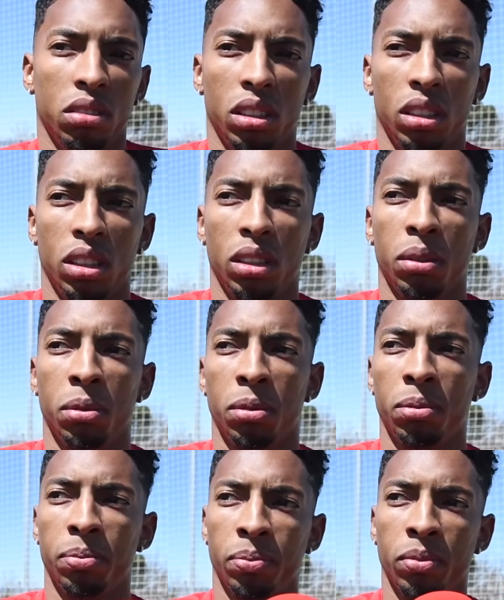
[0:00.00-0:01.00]

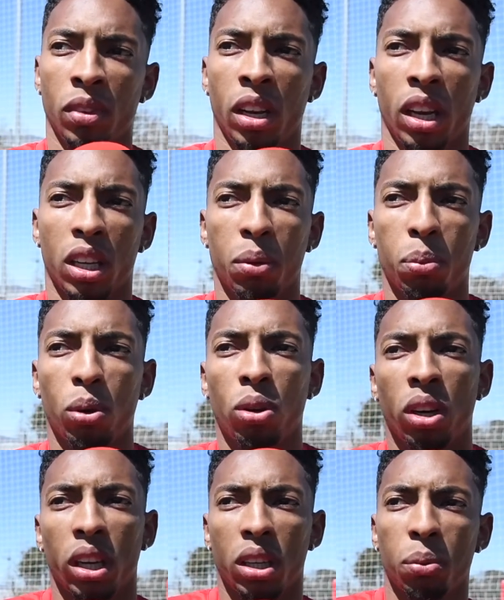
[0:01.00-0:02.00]
el,
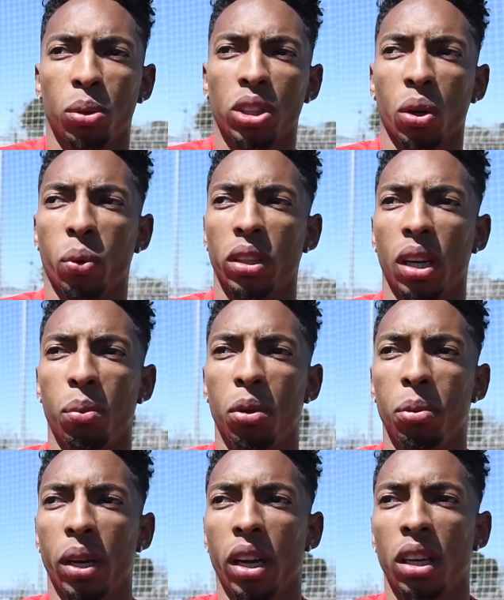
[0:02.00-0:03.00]
equipo, el equipo se encuentra muy
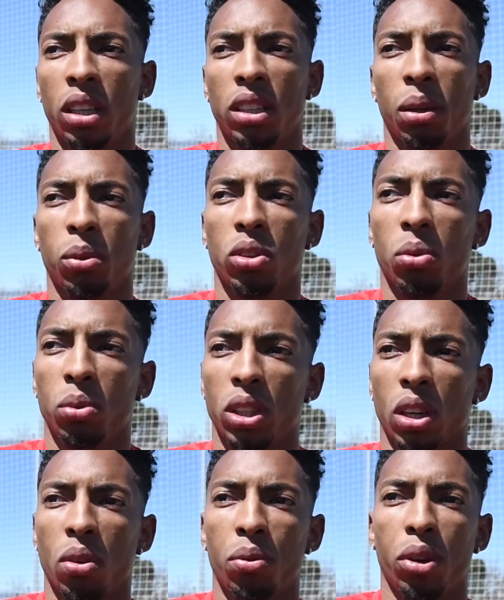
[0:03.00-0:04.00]
bien, estamos con
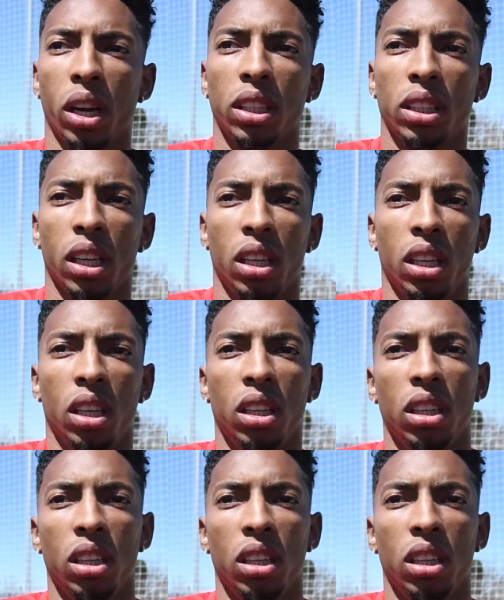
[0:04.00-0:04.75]
mucha confianza y,